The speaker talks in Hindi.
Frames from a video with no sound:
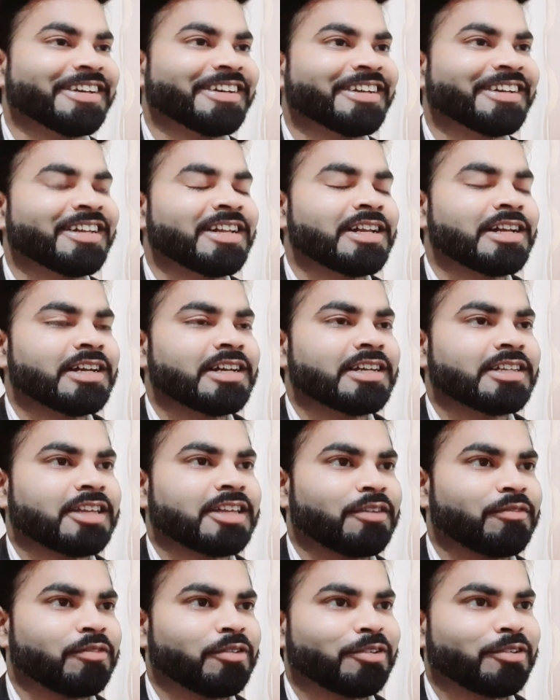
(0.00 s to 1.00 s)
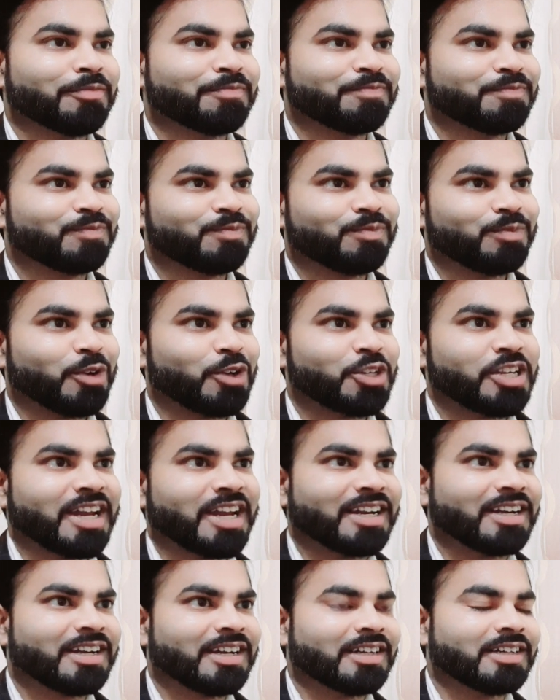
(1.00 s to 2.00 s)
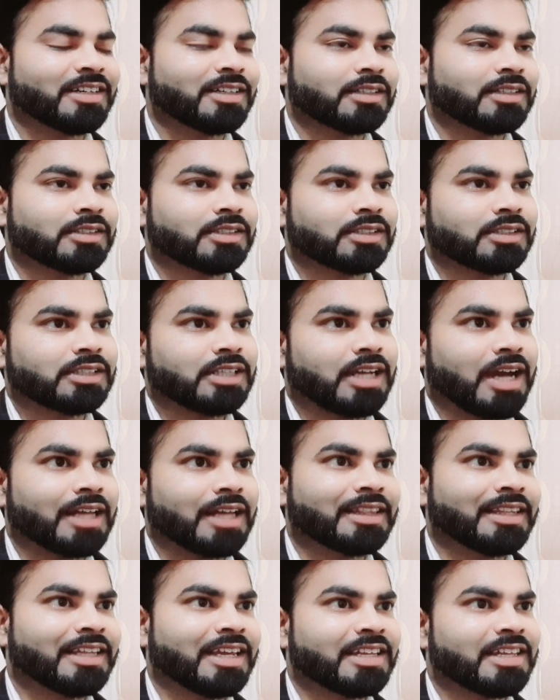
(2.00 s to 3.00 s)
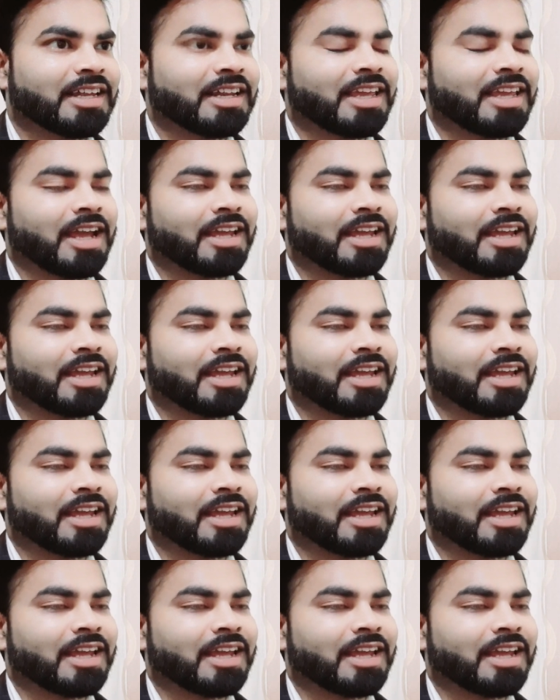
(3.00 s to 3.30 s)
सर वो प्रोजेक्ट याद नहीं है सर क्या